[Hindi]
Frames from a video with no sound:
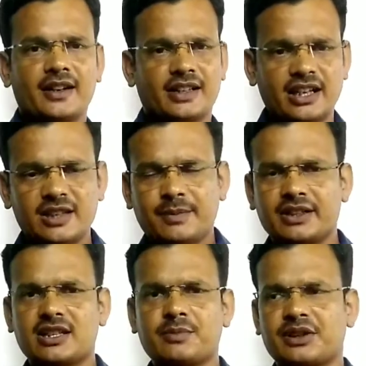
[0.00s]
डेली
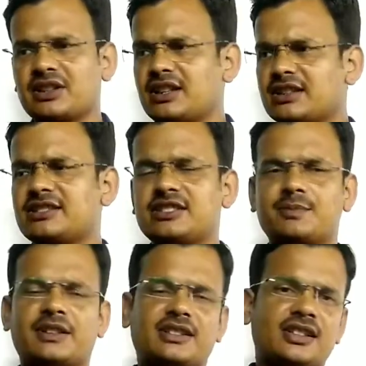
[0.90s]
पढ़ते पढ़ते एक ही चीज़
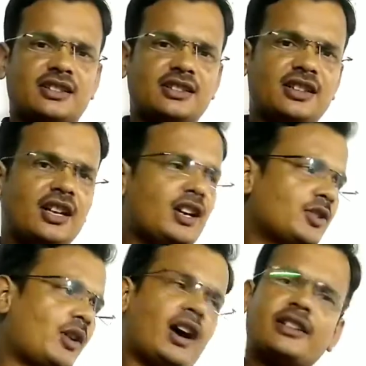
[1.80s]
पढ़ते रहते हैं
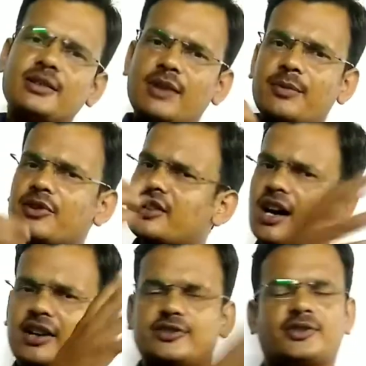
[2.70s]
तो आज हम आपको एक
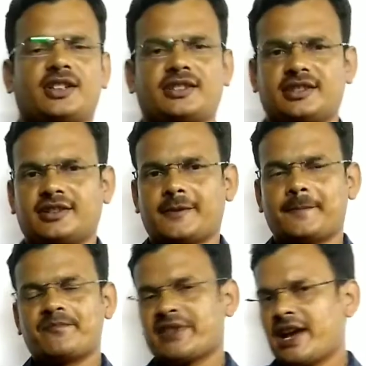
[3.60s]
कहानी सुनाते हैं
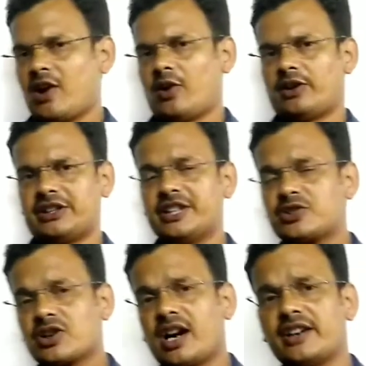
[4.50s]
और ये जो
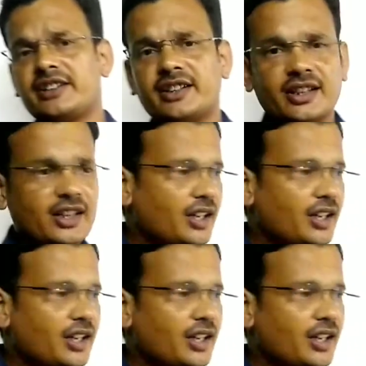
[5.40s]
कहानी है